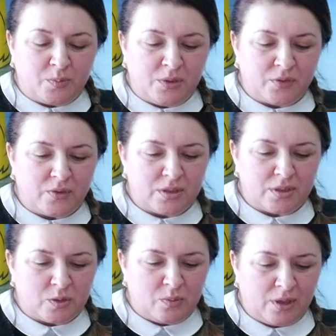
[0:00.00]
изменить,
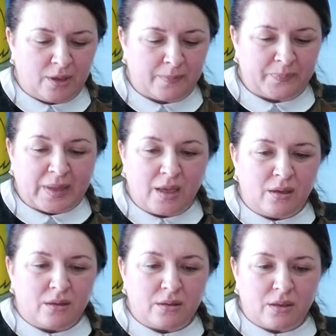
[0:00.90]
внести изменения.
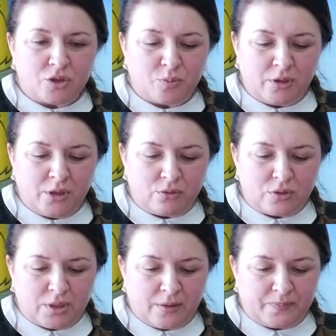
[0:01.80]
И также
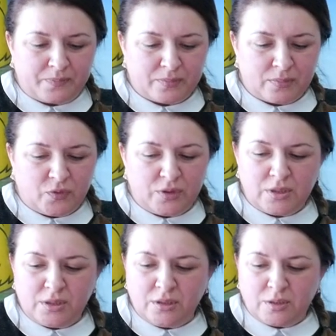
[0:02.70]
планируется
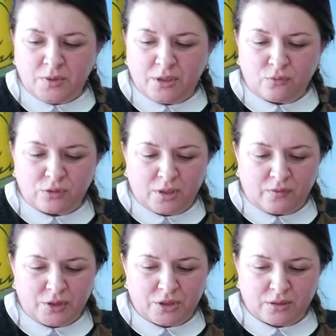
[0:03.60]
внести изменения в
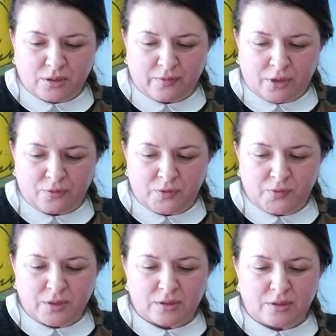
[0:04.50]
устав Ачинского района в
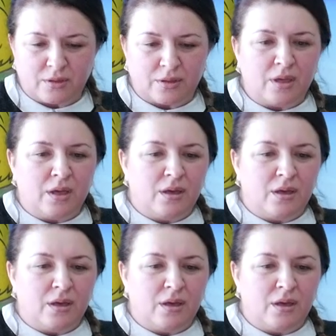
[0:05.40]
связи с э,